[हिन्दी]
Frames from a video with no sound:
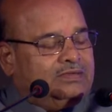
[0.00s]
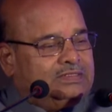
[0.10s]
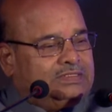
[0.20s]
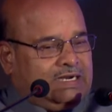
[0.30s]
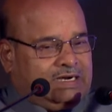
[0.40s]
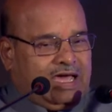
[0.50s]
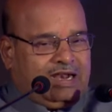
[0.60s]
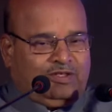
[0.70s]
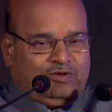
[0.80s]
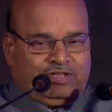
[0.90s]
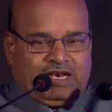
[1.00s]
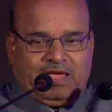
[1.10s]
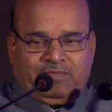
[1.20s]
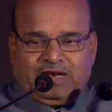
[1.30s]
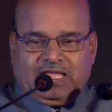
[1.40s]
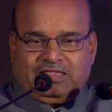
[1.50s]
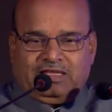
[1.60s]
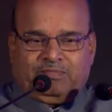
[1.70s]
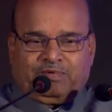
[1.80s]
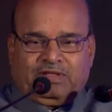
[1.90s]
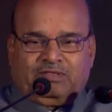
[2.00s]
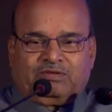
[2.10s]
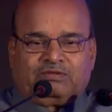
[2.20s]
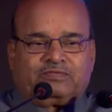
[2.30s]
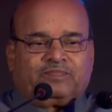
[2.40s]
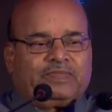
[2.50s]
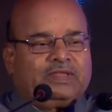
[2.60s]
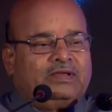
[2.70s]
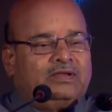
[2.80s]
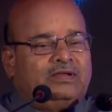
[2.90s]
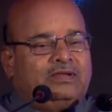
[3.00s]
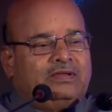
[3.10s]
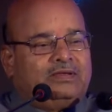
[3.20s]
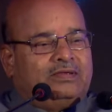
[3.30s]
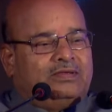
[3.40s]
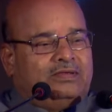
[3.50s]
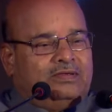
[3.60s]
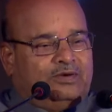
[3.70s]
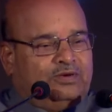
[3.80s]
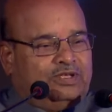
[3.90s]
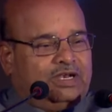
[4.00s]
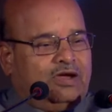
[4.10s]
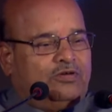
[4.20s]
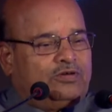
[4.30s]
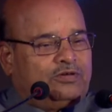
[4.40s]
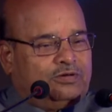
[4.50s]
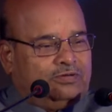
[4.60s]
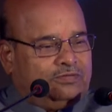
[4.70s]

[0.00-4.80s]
सरकार योजनाएं बनाती है परंतु योजनाओं को